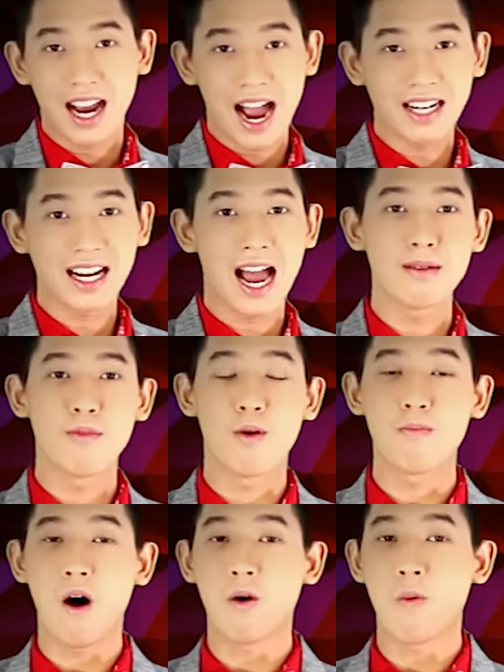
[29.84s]
การงาน
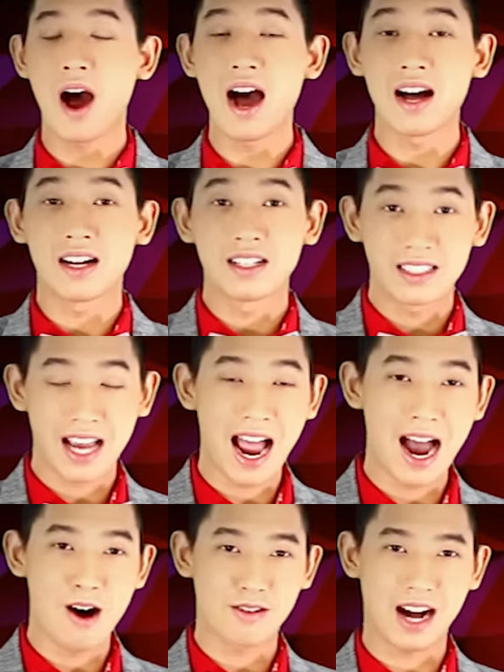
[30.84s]
บ่งบอกว่า
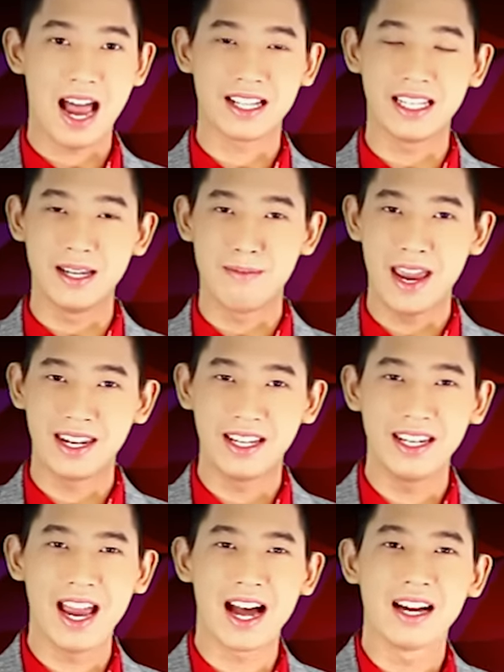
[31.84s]
ชาวราศีเมษ
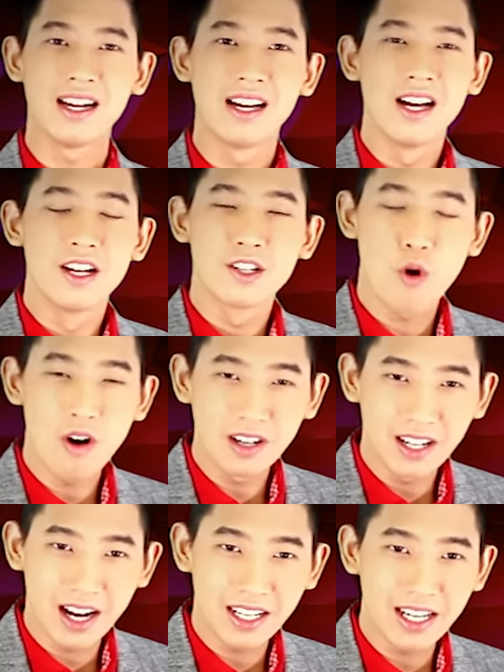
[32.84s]
นี้เนี่ย ช่วง
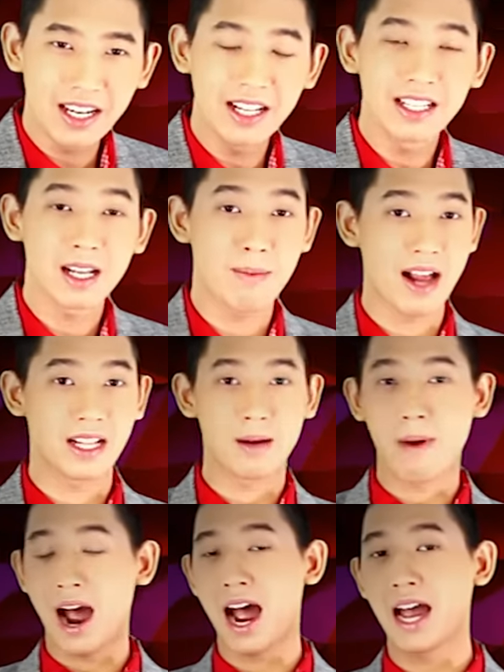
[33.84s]
เดือนนี้ส
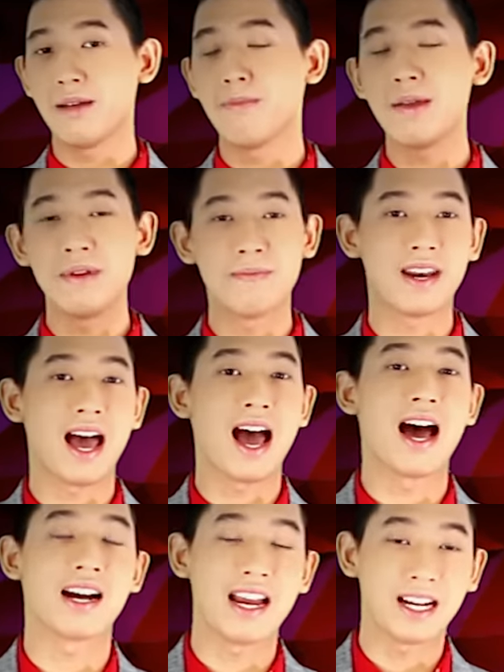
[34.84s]
บายๆ ไม่มีปัญหา
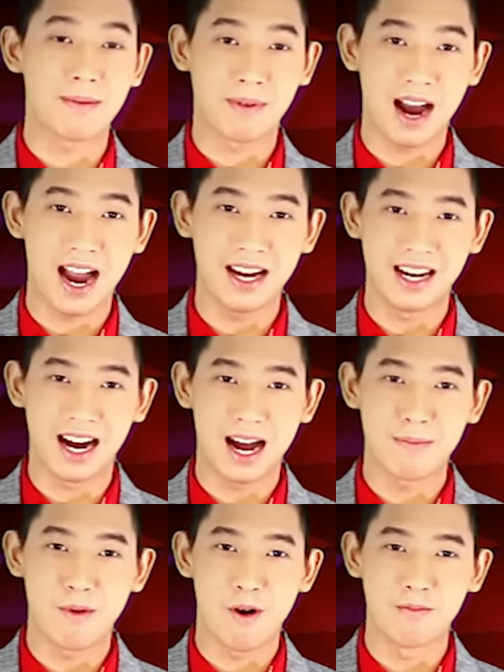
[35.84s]
อะไรกับใครนะค
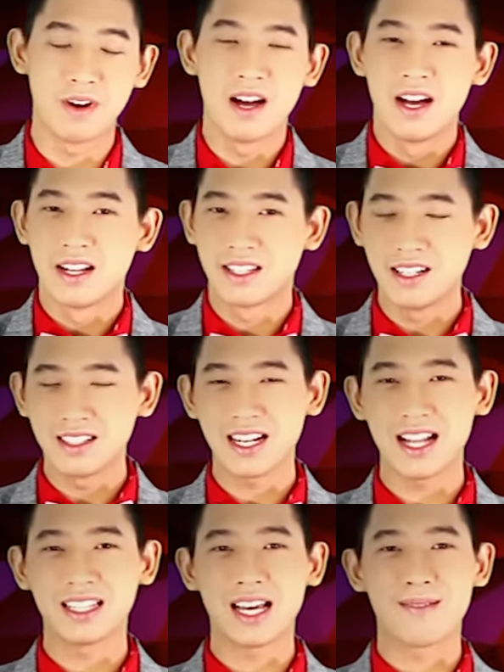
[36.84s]
รับผม ซึ่ง
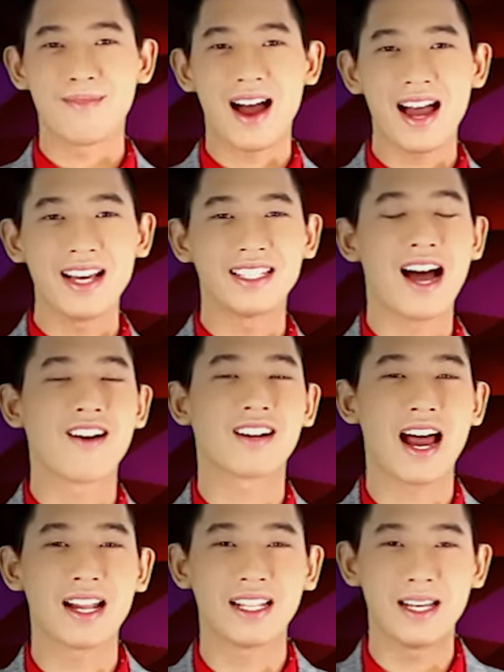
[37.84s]
นั่นทำให้ชาว
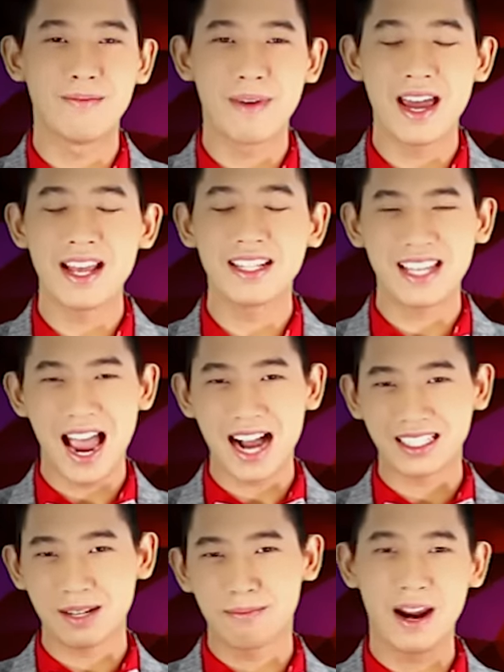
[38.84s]
ราศีเมษอยา
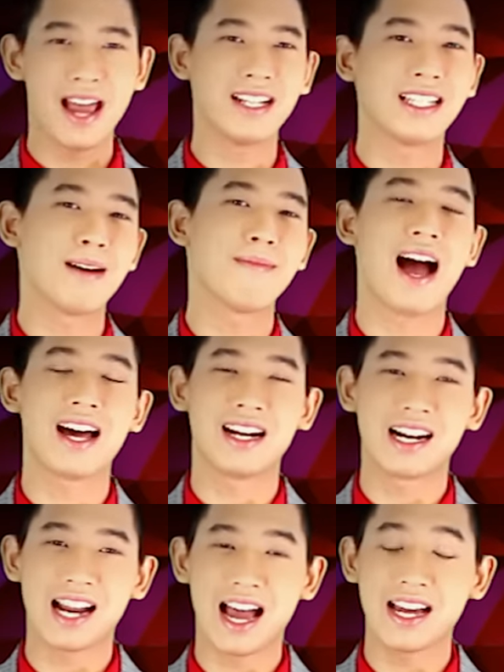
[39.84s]
กจะแพลนทำงาน
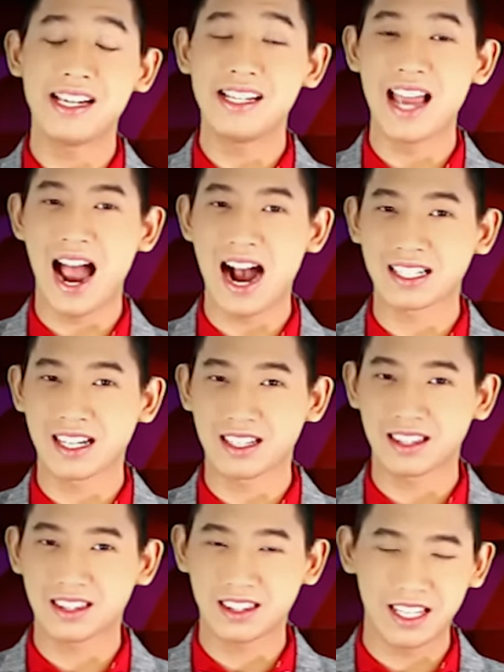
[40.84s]
อะไร อยากจะ
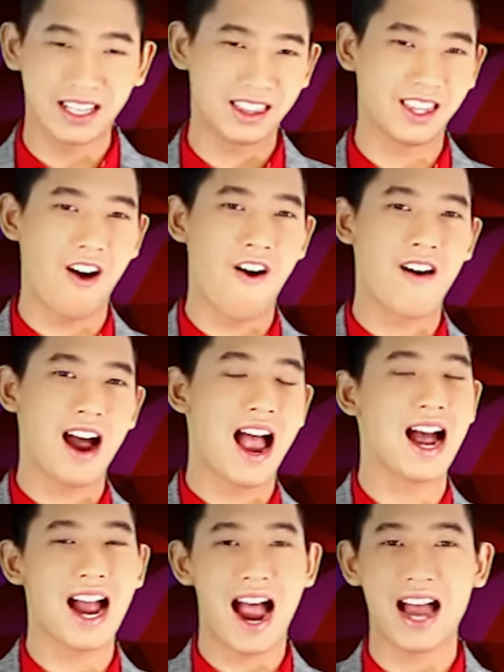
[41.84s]
ติดต่อ
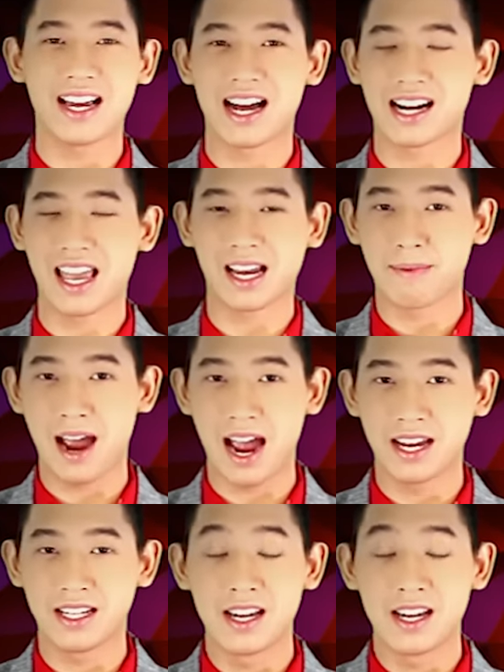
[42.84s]
ค้าขายอะไรกับใคร